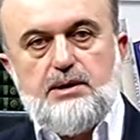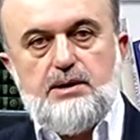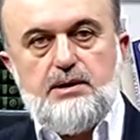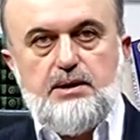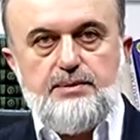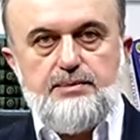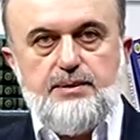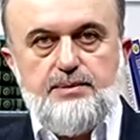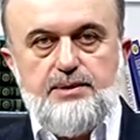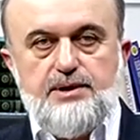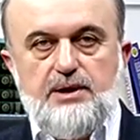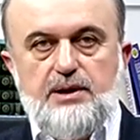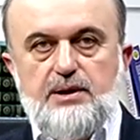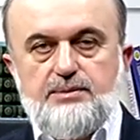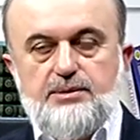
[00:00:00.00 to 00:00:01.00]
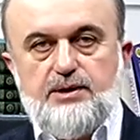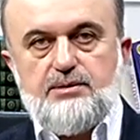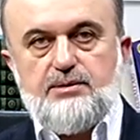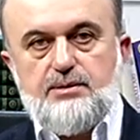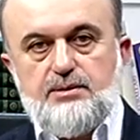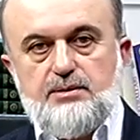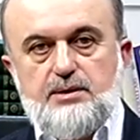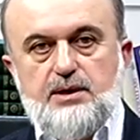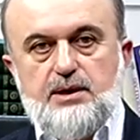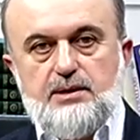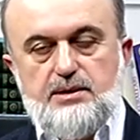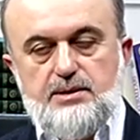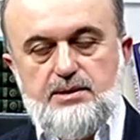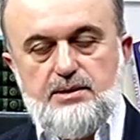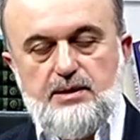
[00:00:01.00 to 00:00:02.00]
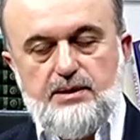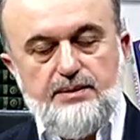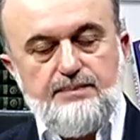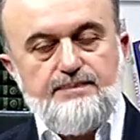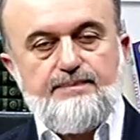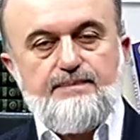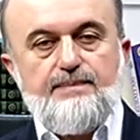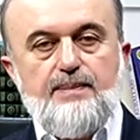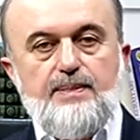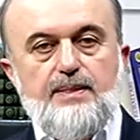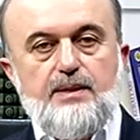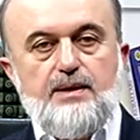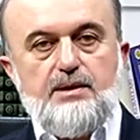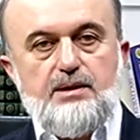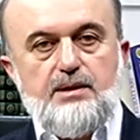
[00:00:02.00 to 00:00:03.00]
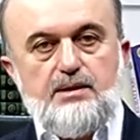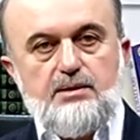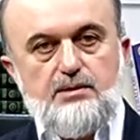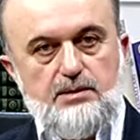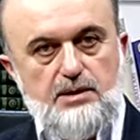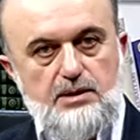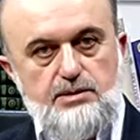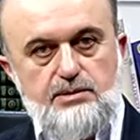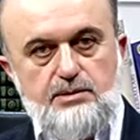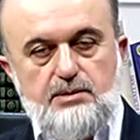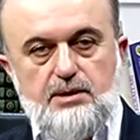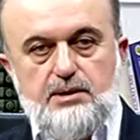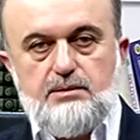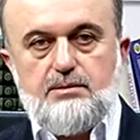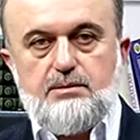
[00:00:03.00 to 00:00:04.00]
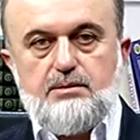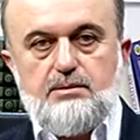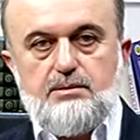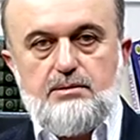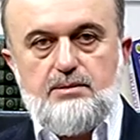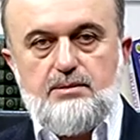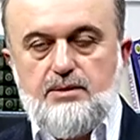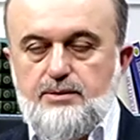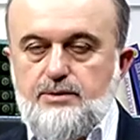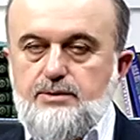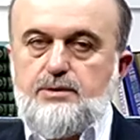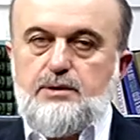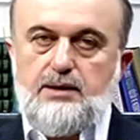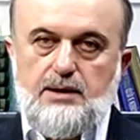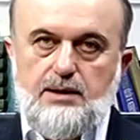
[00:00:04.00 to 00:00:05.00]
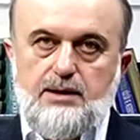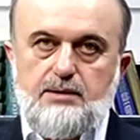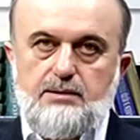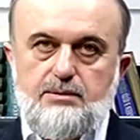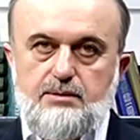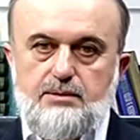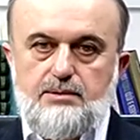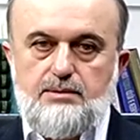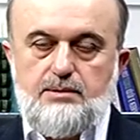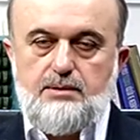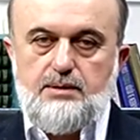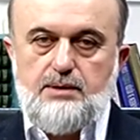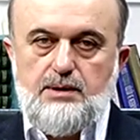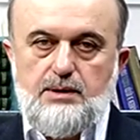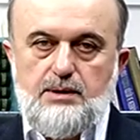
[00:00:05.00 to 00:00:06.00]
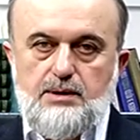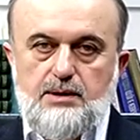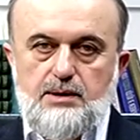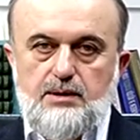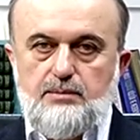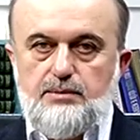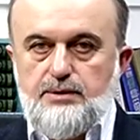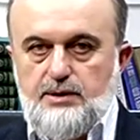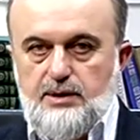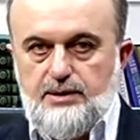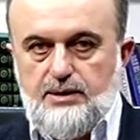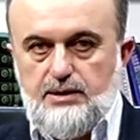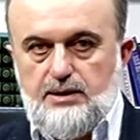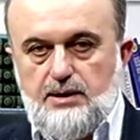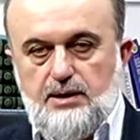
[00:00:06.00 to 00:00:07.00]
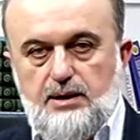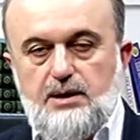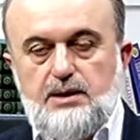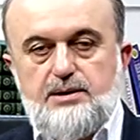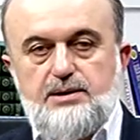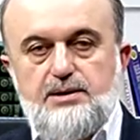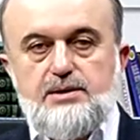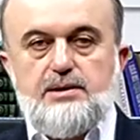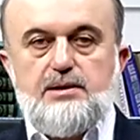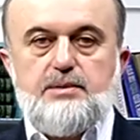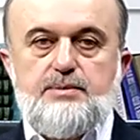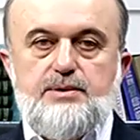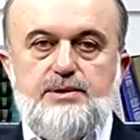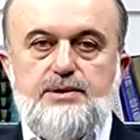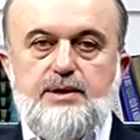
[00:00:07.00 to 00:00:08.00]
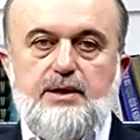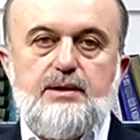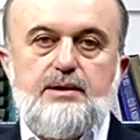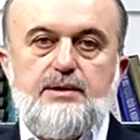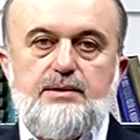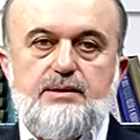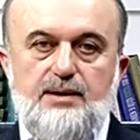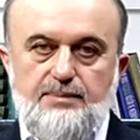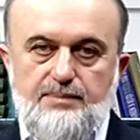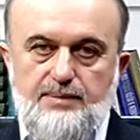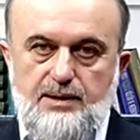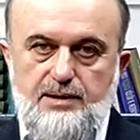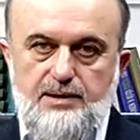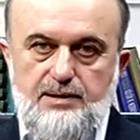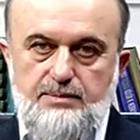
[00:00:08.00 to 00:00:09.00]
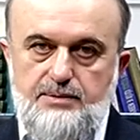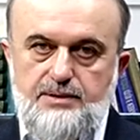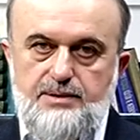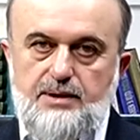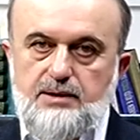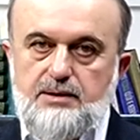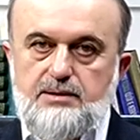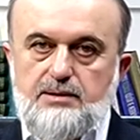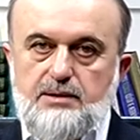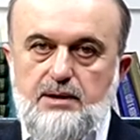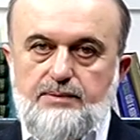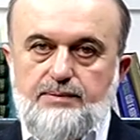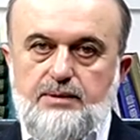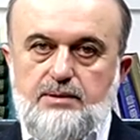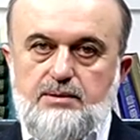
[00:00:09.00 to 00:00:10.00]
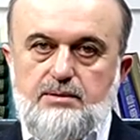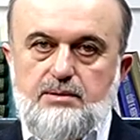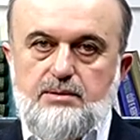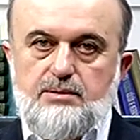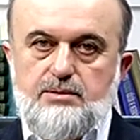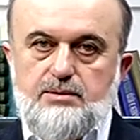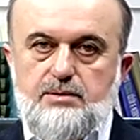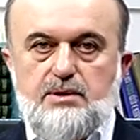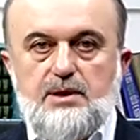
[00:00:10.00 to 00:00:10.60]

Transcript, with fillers: Rabbimize hamd ediyoruz kardeşlerim. Ona şükrediyoruz, onu sena ediyoruz. Bunlardaki acizliğimizde, tembelliğimizde itiraf ediyoruz.